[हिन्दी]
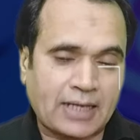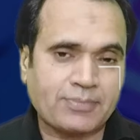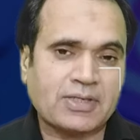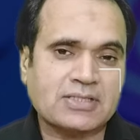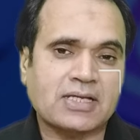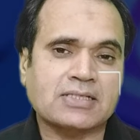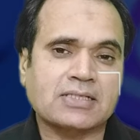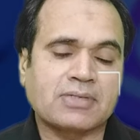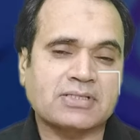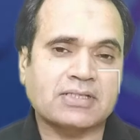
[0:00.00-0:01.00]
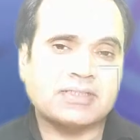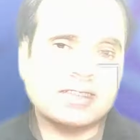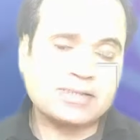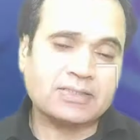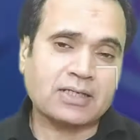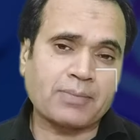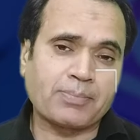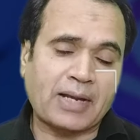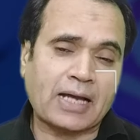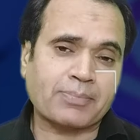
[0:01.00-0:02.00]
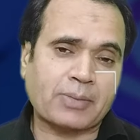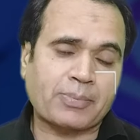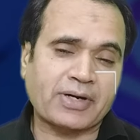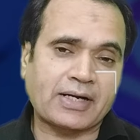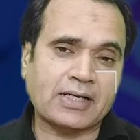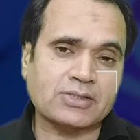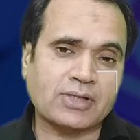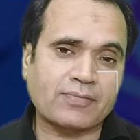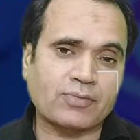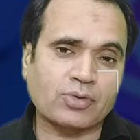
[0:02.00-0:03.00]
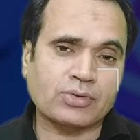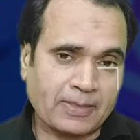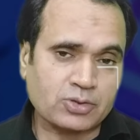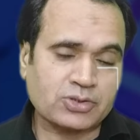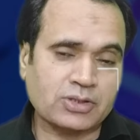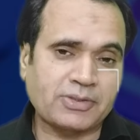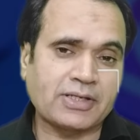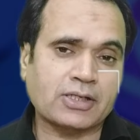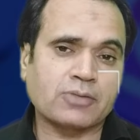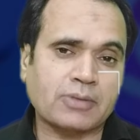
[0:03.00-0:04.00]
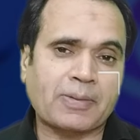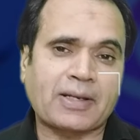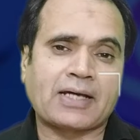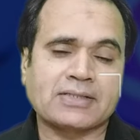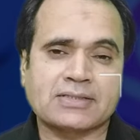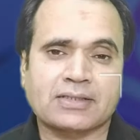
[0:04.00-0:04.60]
टाइम के ज़्यादा से बचा जाए किस तरह ब्लैक प्रोपोगेंडा जो है वो सोशल मीडिया के ऊपर फैलाया